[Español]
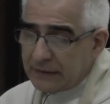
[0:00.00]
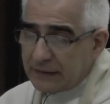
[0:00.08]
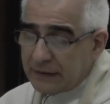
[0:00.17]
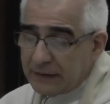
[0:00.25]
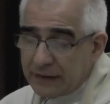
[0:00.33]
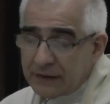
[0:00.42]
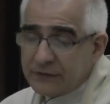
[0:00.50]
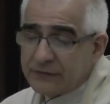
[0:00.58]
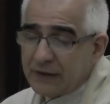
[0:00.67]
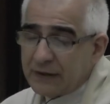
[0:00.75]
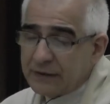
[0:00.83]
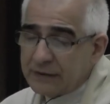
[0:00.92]
En
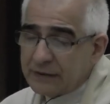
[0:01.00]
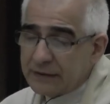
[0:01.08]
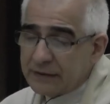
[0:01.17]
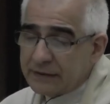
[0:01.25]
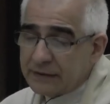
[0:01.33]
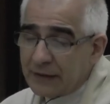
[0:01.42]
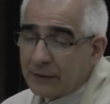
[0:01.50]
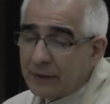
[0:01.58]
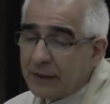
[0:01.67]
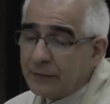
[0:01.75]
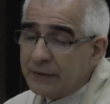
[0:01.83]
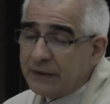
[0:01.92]
ella estaba
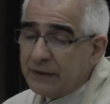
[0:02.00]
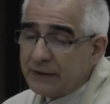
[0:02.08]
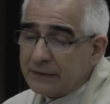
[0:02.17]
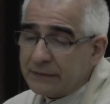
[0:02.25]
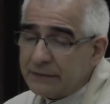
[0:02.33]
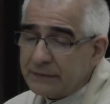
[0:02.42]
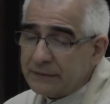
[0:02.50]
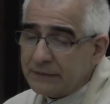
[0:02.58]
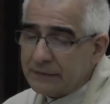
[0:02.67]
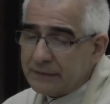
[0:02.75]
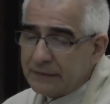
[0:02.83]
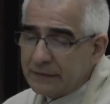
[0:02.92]
la vida
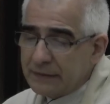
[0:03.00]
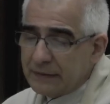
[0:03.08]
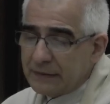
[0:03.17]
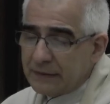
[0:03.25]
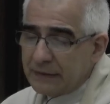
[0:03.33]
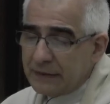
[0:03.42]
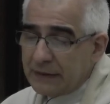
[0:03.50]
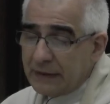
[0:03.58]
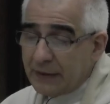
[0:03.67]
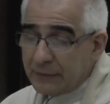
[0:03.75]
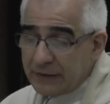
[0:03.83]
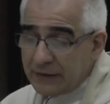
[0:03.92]
y
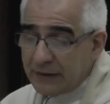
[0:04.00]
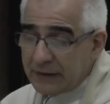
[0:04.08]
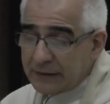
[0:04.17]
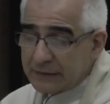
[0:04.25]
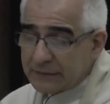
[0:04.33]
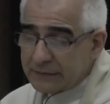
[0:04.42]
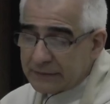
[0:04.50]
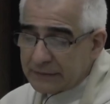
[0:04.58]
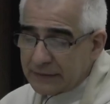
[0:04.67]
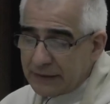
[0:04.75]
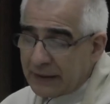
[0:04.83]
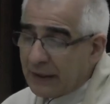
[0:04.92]
la vida
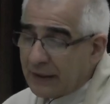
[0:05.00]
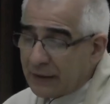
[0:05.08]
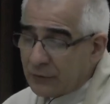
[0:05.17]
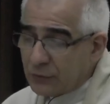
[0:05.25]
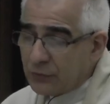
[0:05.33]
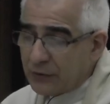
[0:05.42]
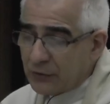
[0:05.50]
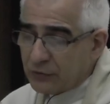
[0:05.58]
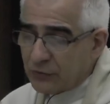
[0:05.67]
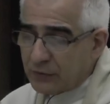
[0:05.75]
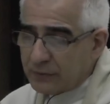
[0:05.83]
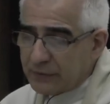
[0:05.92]
era la luz de
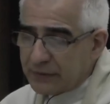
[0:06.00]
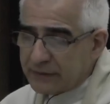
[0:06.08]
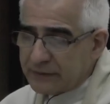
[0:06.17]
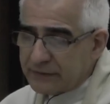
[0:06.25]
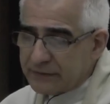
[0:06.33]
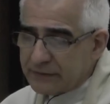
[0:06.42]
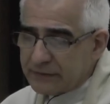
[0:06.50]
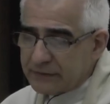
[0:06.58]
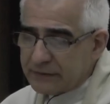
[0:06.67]
los hombres.